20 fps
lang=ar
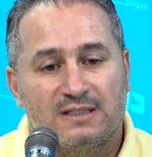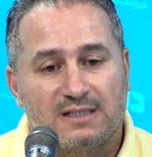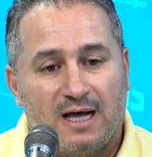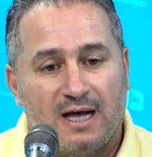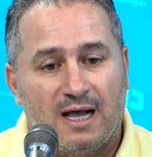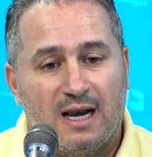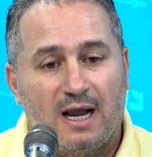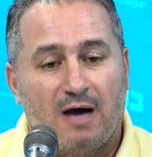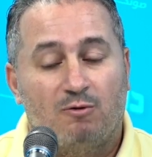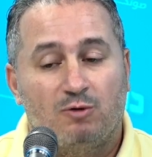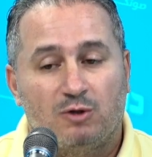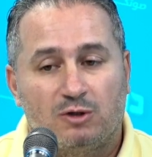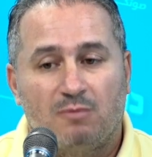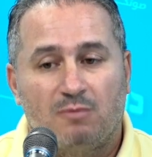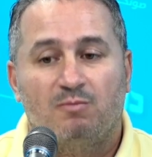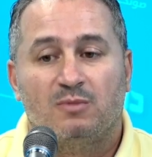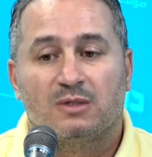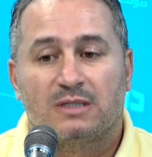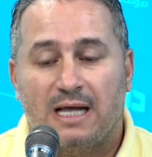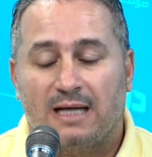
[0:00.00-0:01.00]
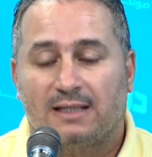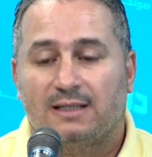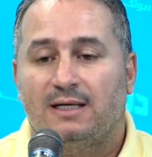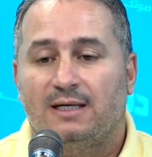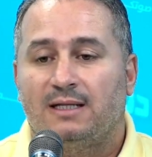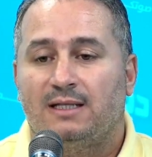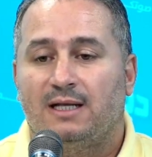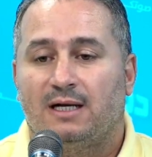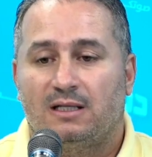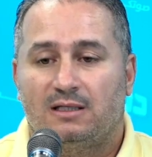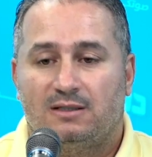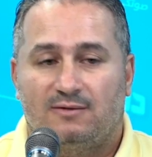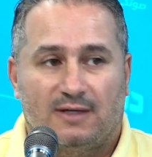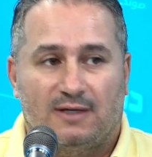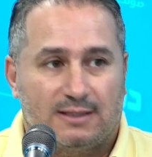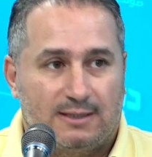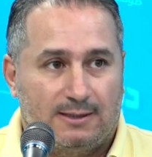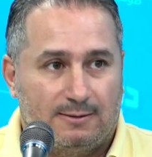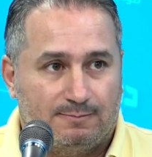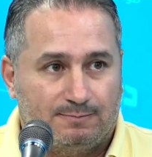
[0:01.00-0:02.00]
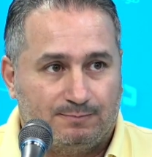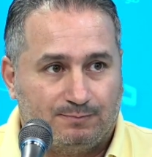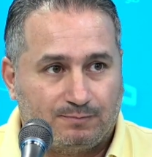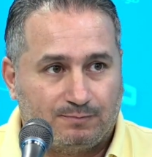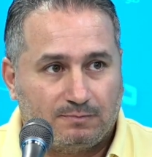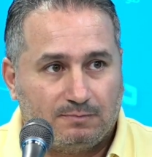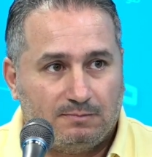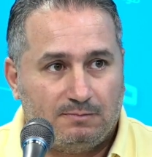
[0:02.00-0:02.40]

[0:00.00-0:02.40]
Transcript: صالح ويصب مصلحه النادي الرئيسي قبيله